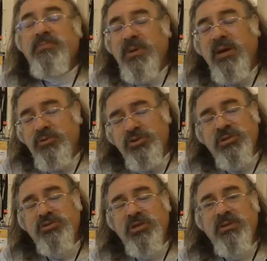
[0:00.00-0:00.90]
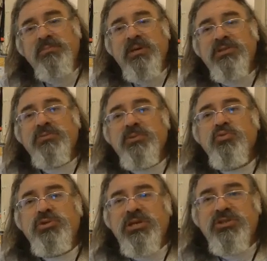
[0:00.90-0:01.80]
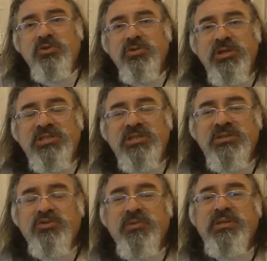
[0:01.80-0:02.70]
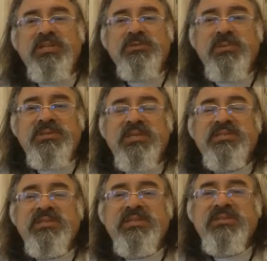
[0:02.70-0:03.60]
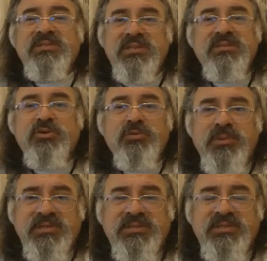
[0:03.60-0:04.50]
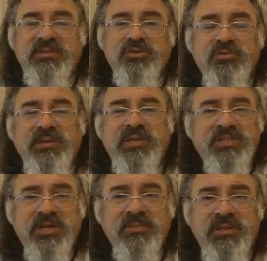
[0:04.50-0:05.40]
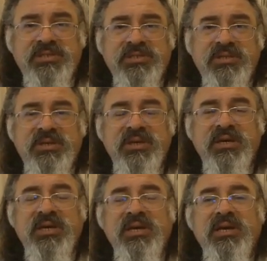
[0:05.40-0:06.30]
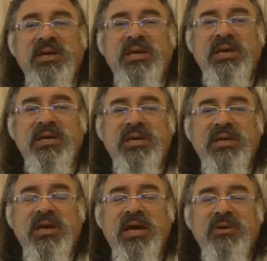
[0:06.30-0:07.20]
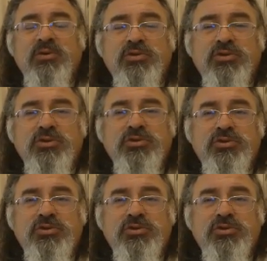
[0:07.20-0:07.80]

e, ha şunu da söyleyeyim pansumanın ucu açık olduğu için tuvalete çıkmasına sıkıntı, sıkıntı olmaz. Tuvalete çıkabilir. E, üç günün